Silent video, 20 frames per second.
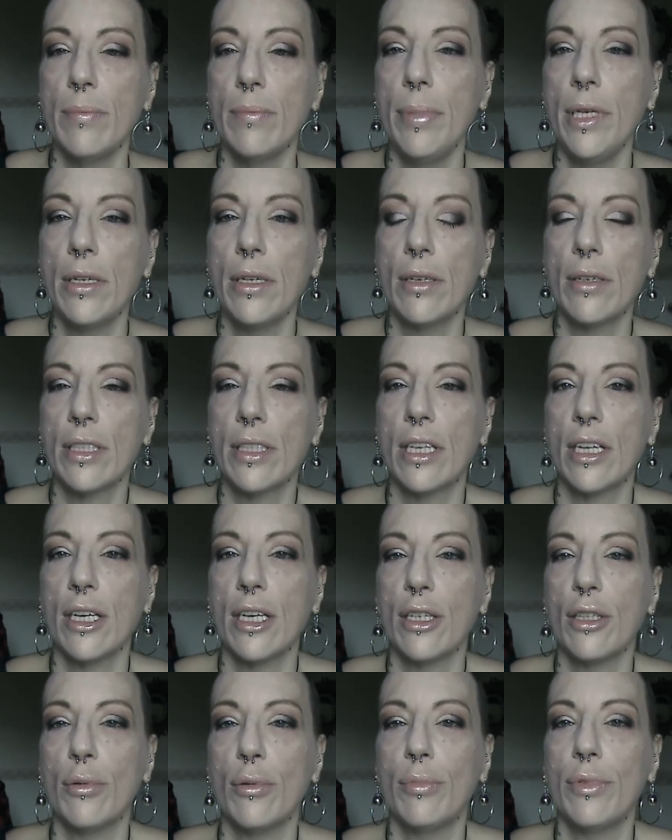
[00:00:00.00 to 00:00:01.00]
piccolo
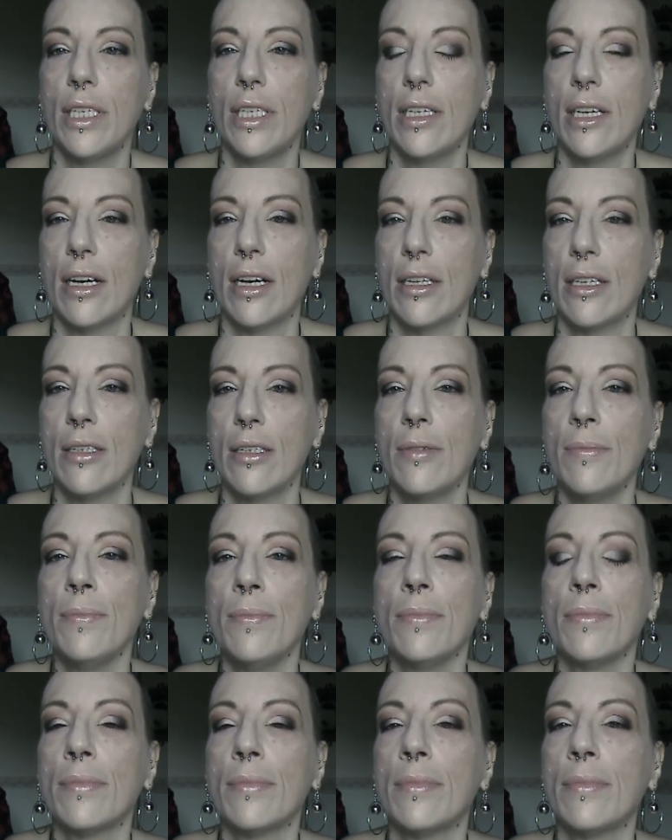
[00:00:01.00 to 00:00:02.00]
sacchetto musicale
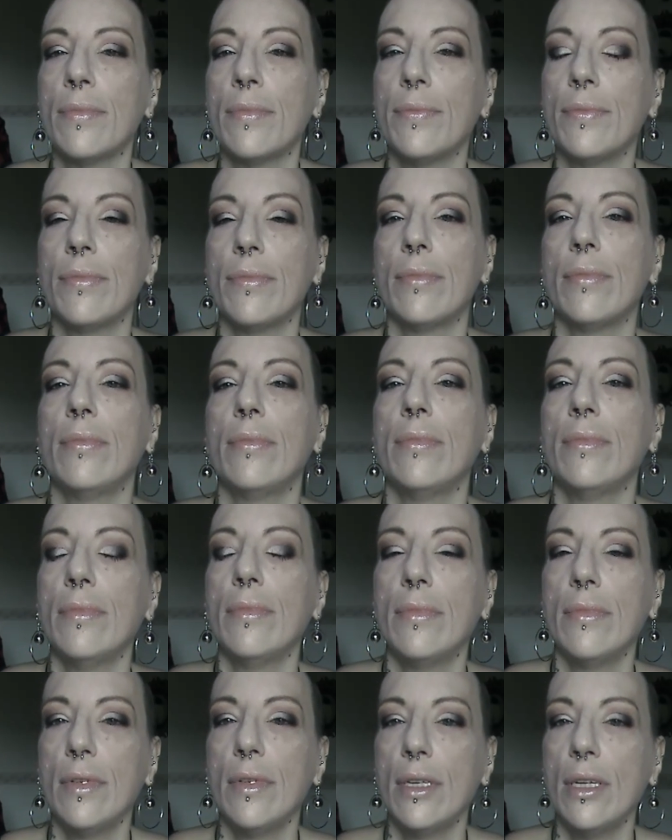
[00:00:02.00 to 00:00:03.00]

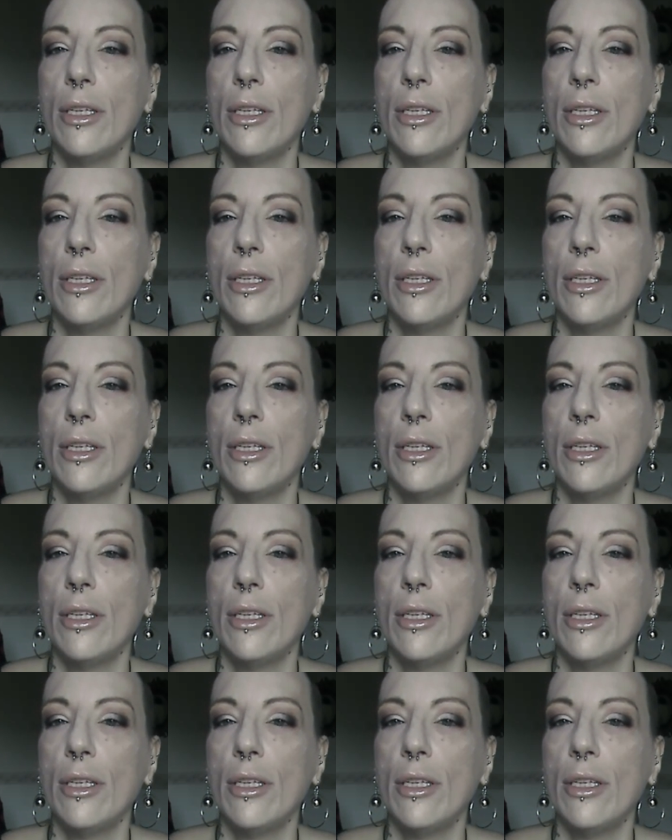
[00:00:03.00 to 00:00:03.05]
mm,